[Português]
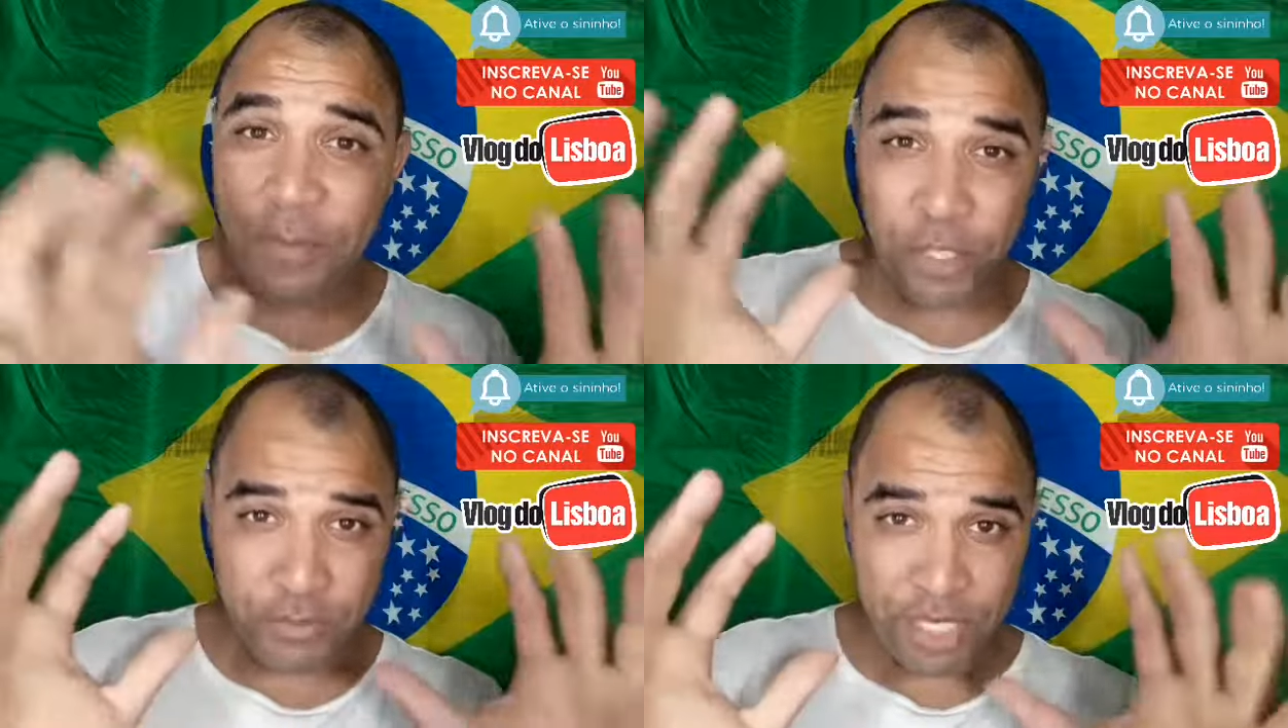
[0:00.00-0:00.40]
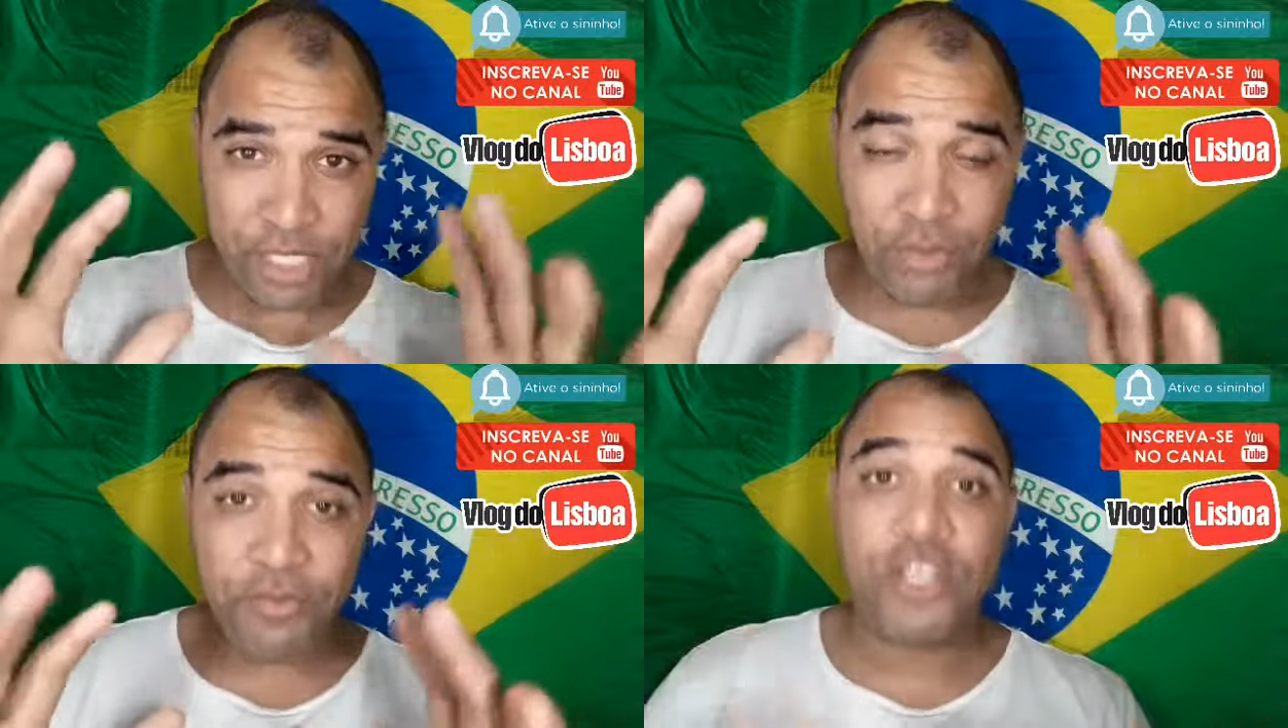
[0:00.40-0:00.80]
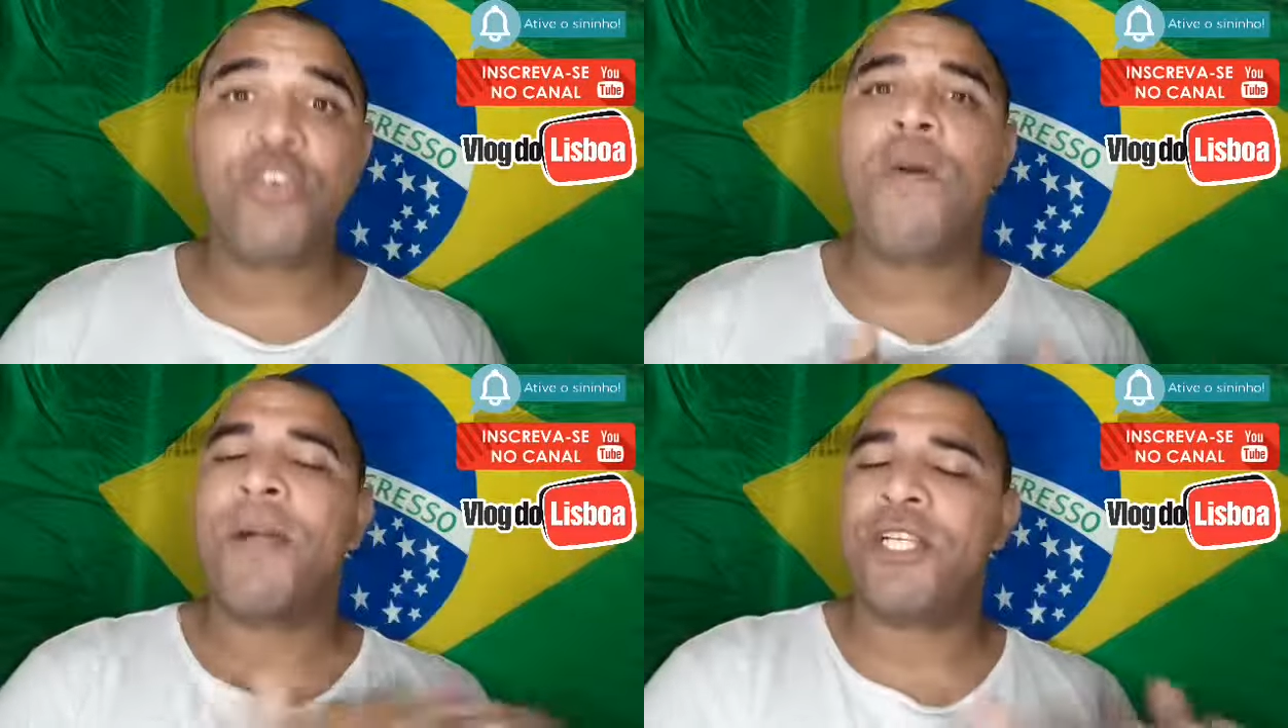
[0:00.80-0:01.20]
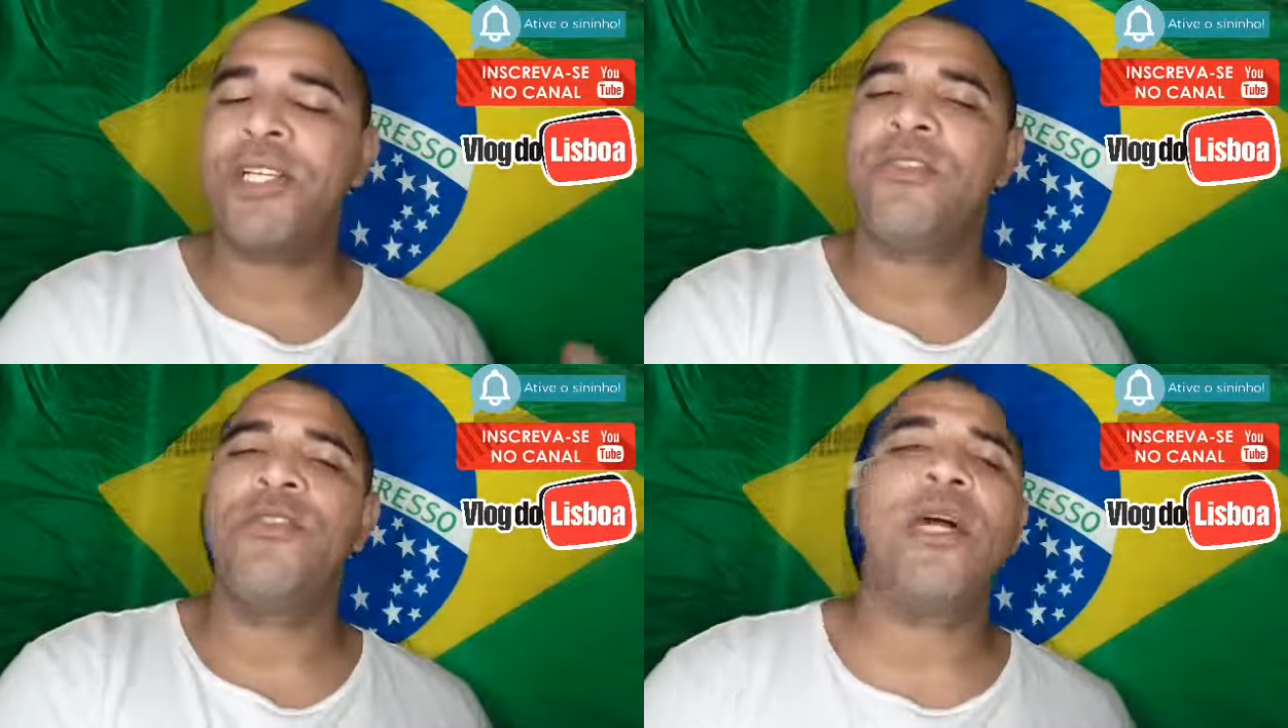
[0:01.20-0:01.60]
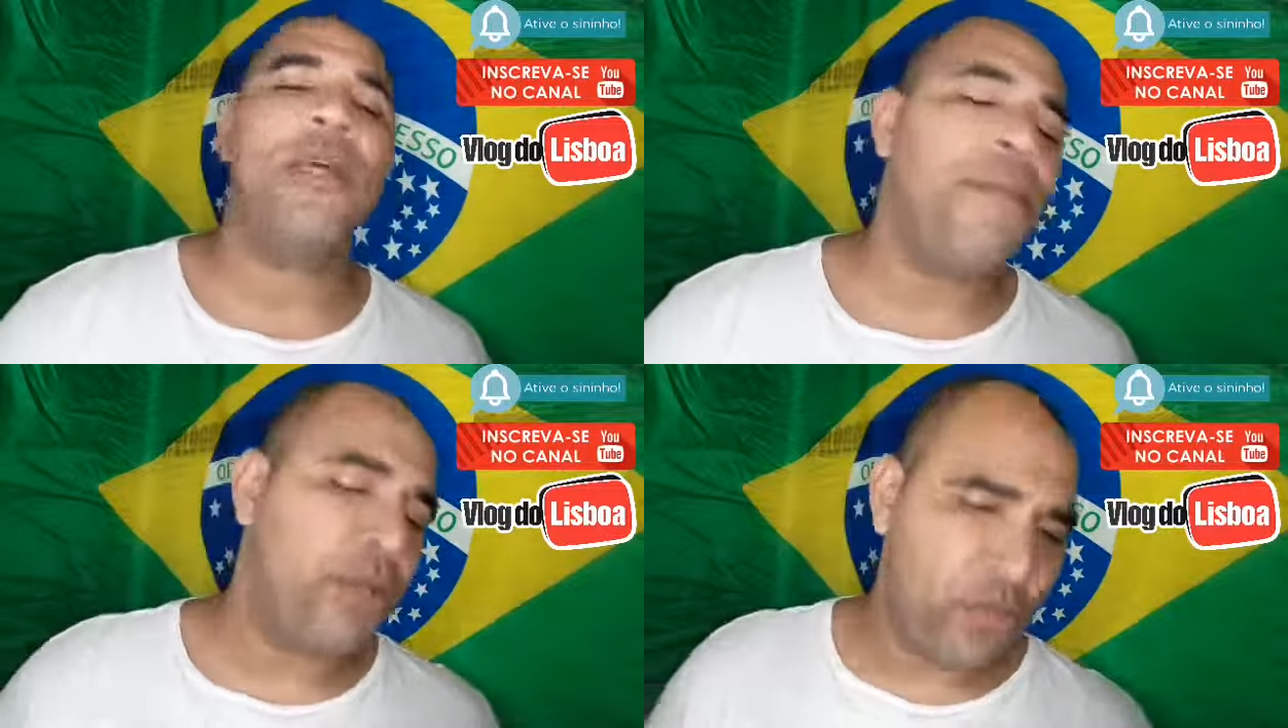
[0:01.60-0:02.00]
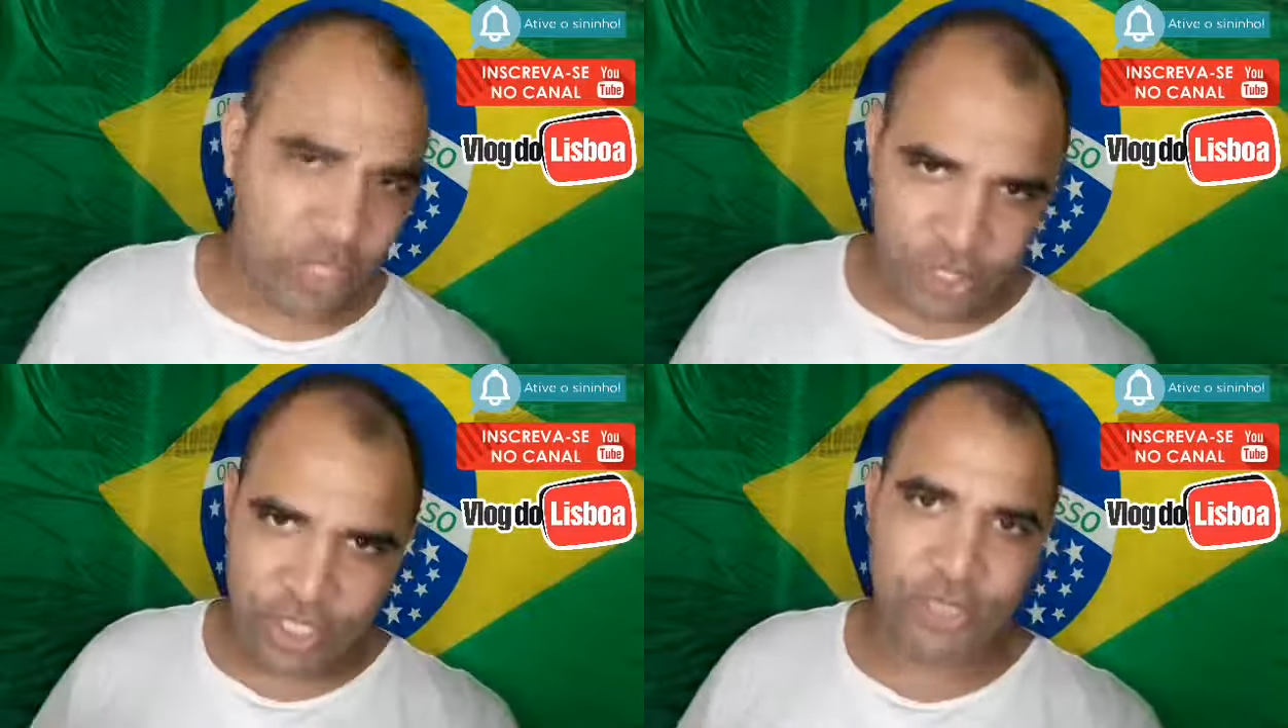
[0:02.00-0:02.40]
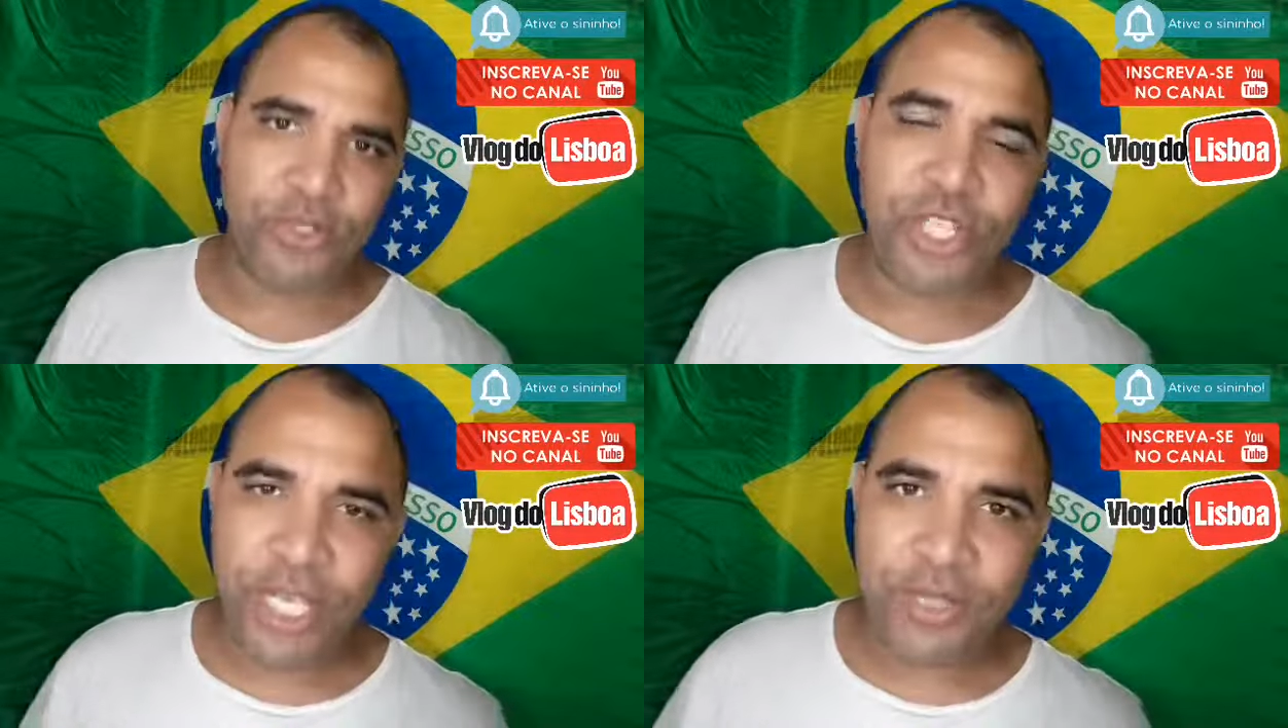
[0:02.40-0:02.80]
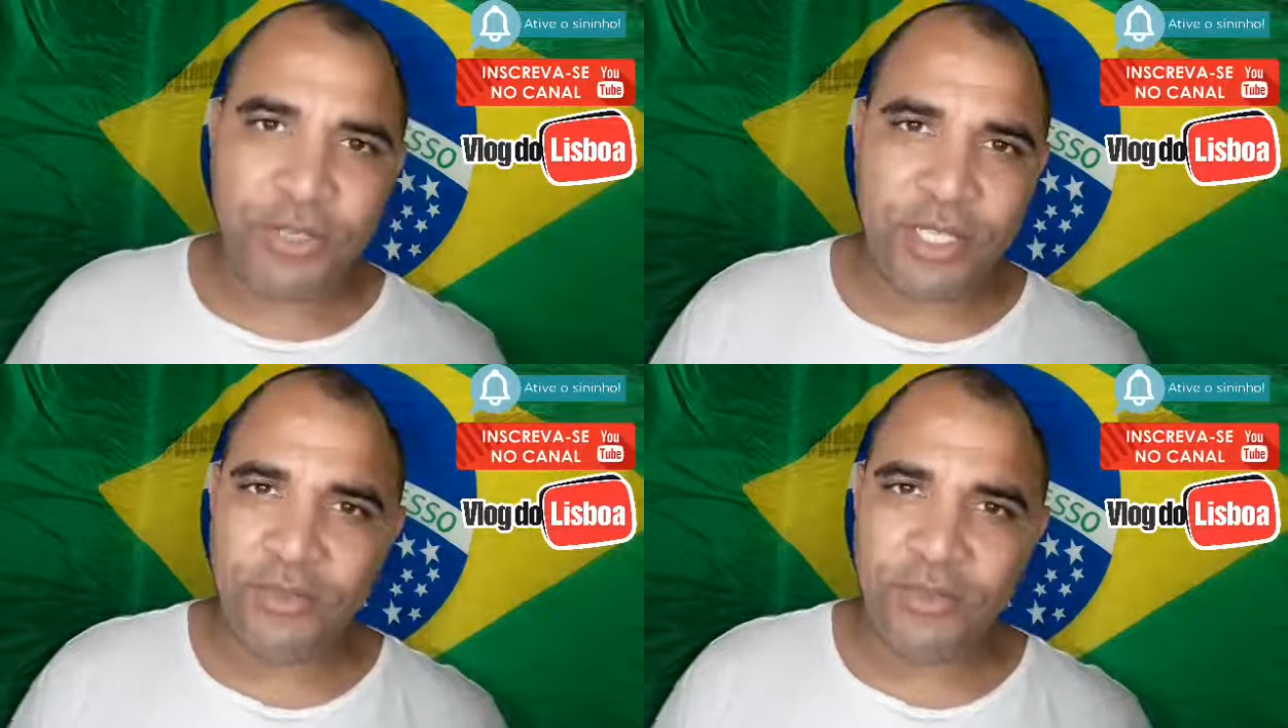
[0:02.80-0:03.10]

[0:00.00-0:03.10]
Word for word: Você pode baixar o vídeo e compartilhar no seu canal, porque eu tô já te dando os direitos,